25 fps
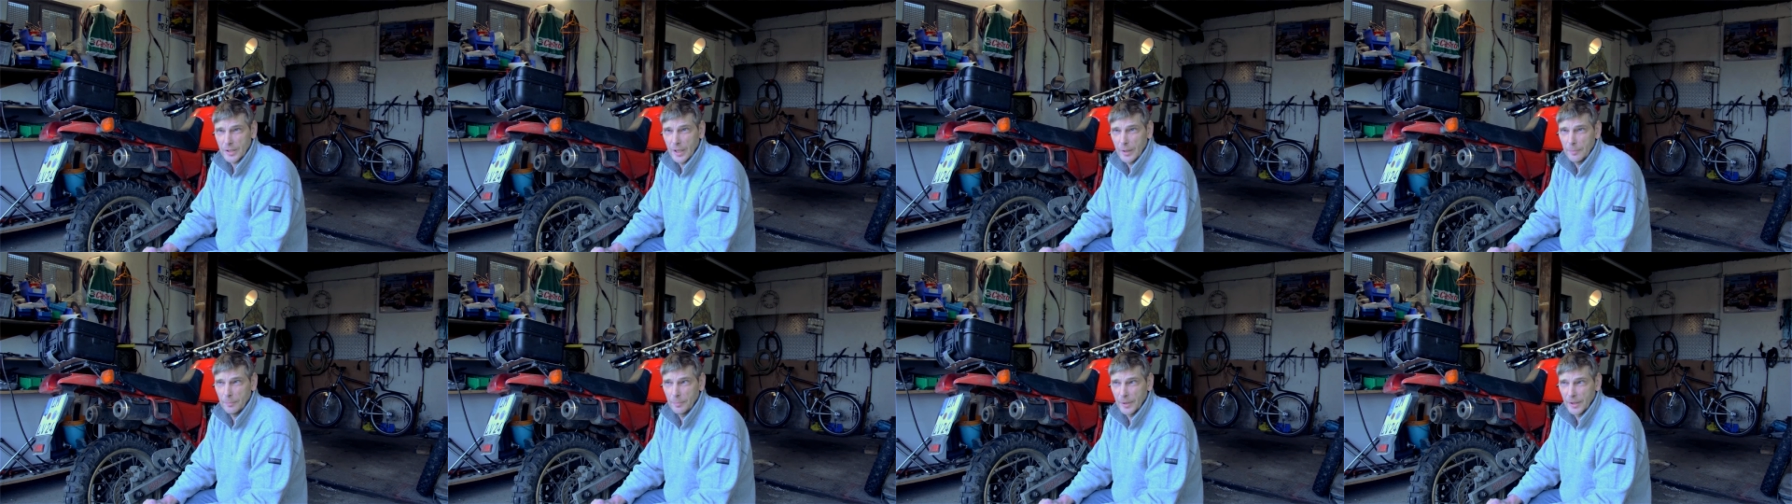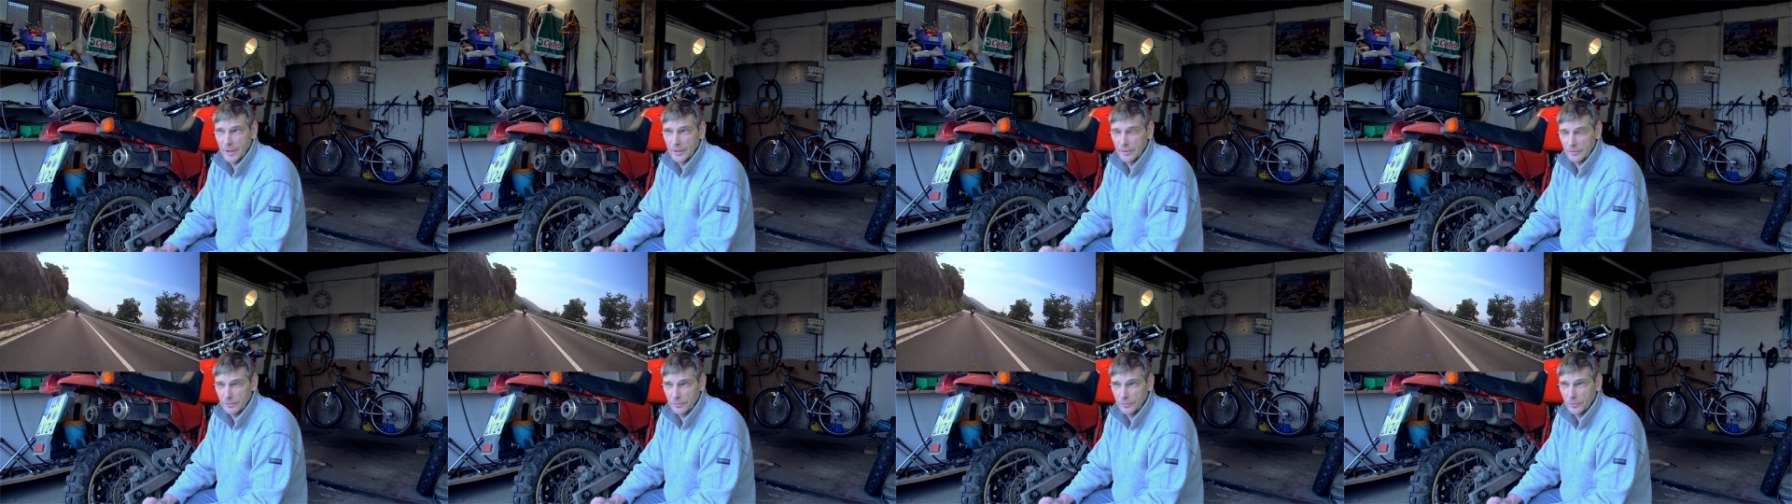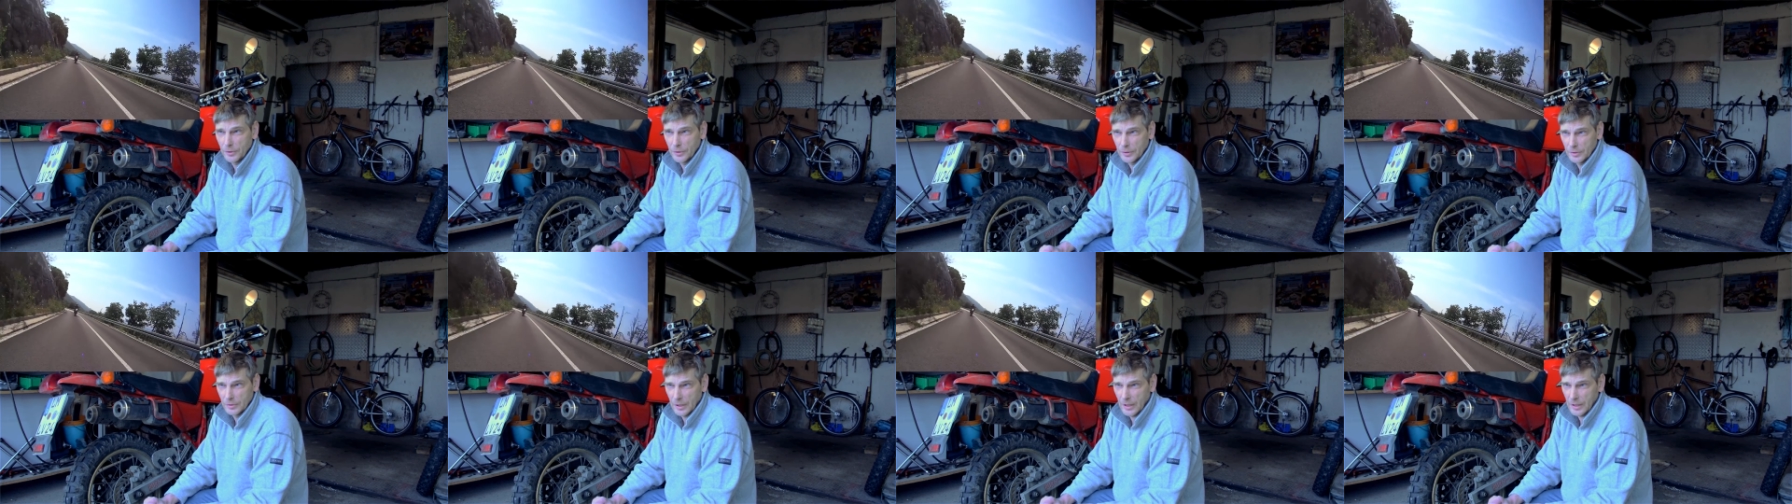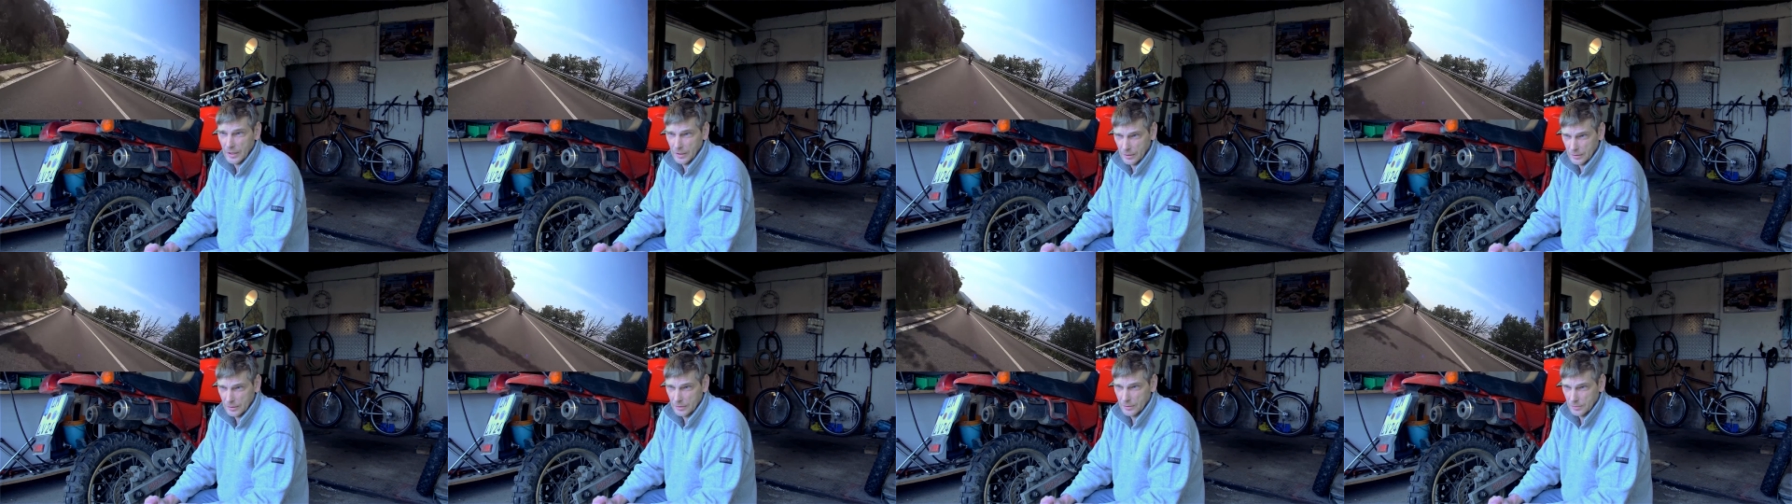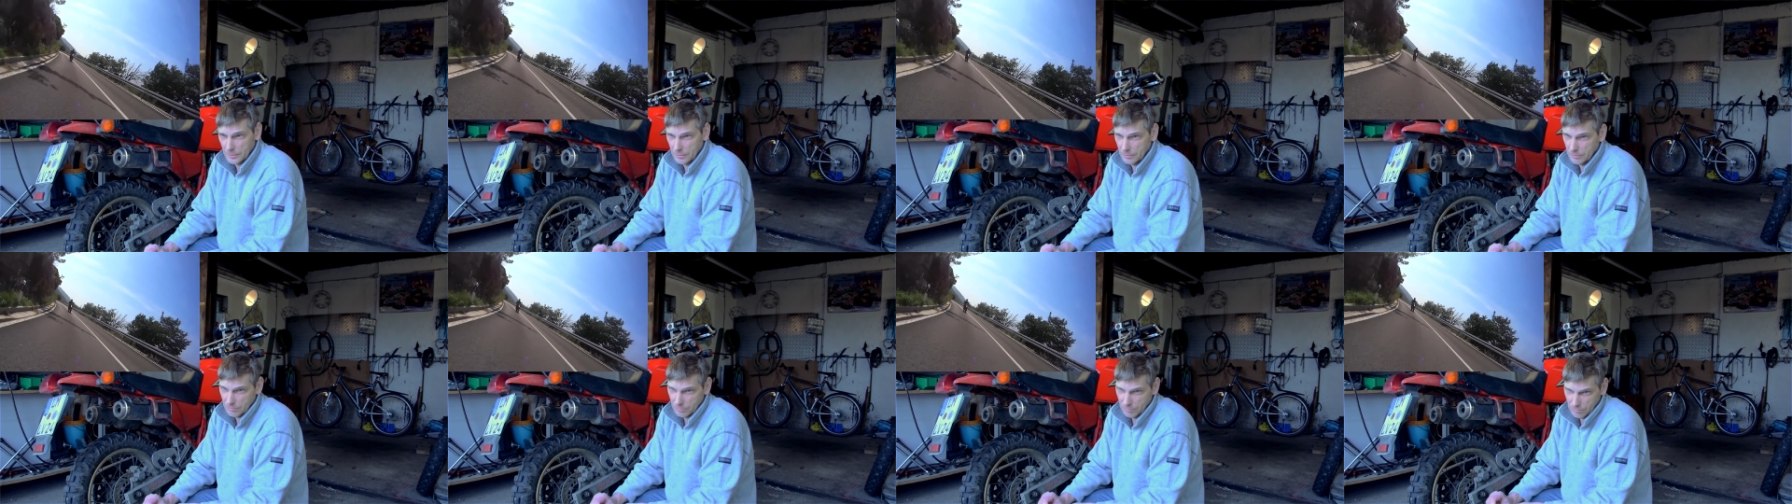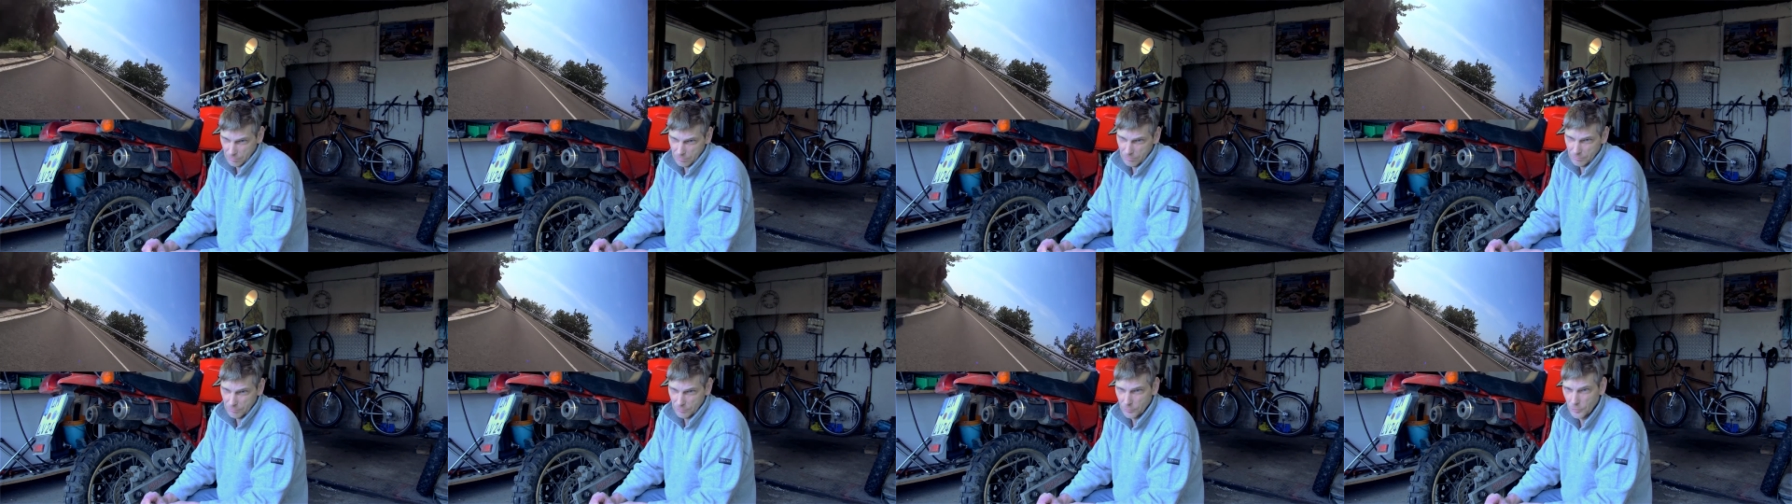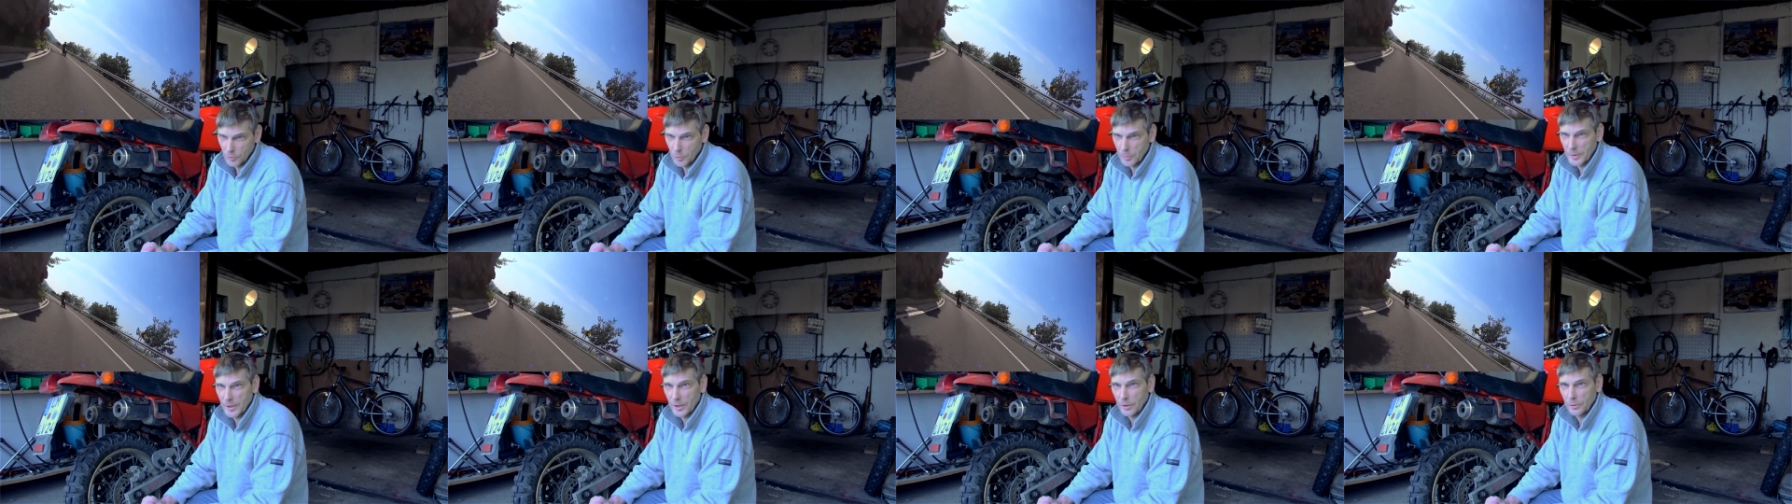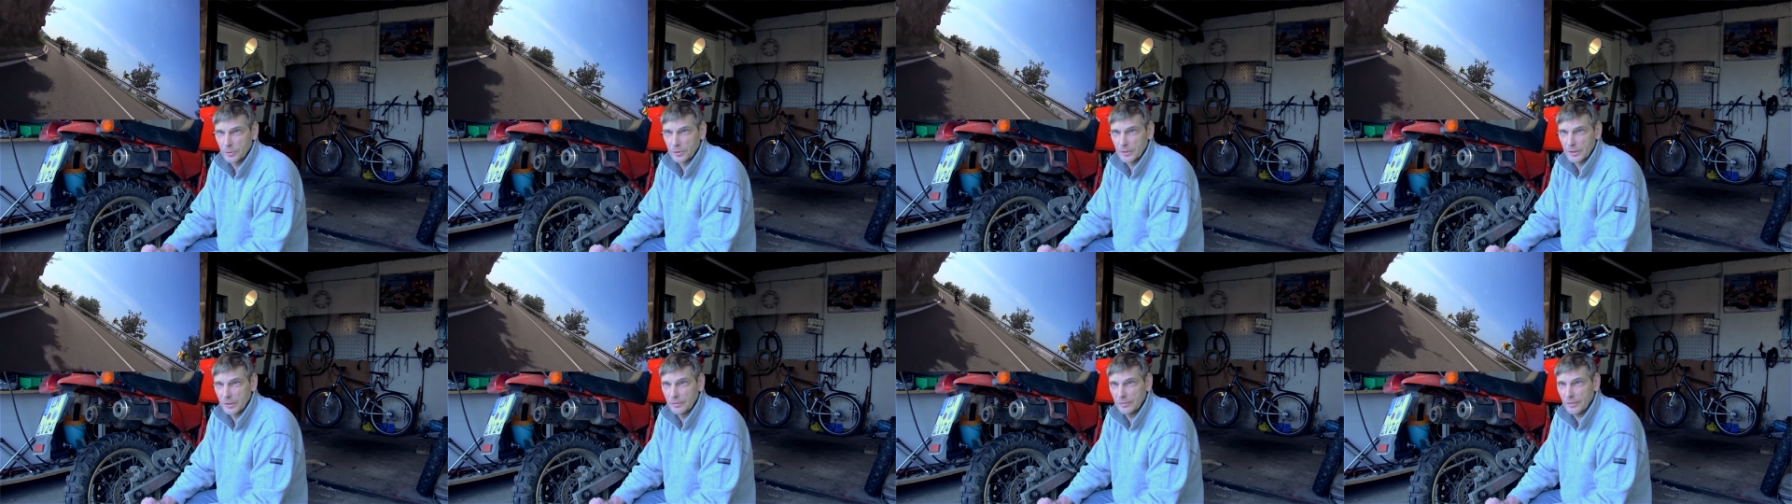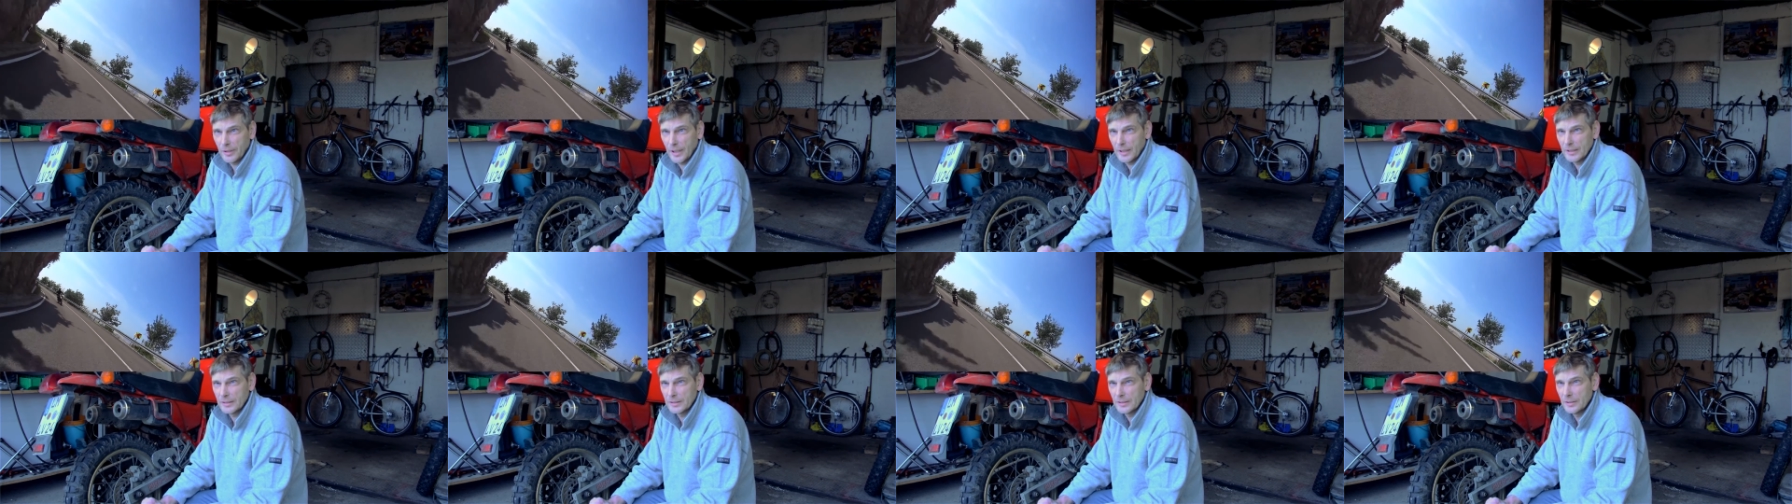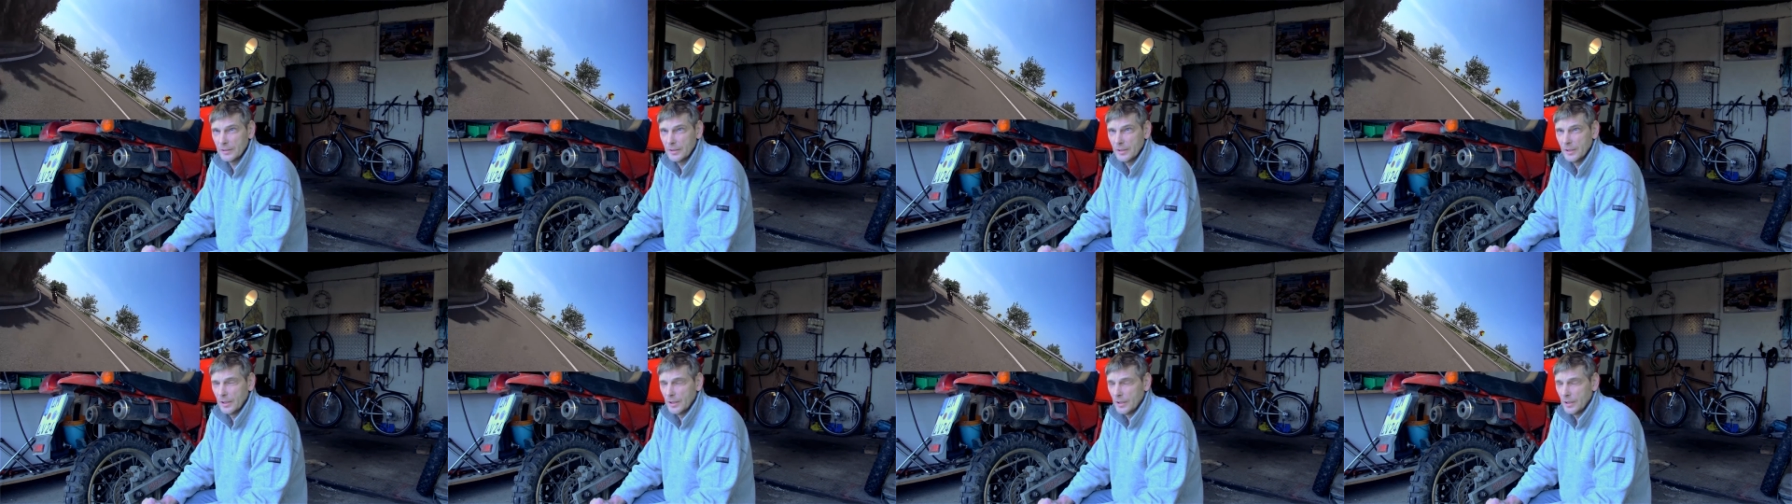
einblenden von halt, wo wir da unten gefahren sind.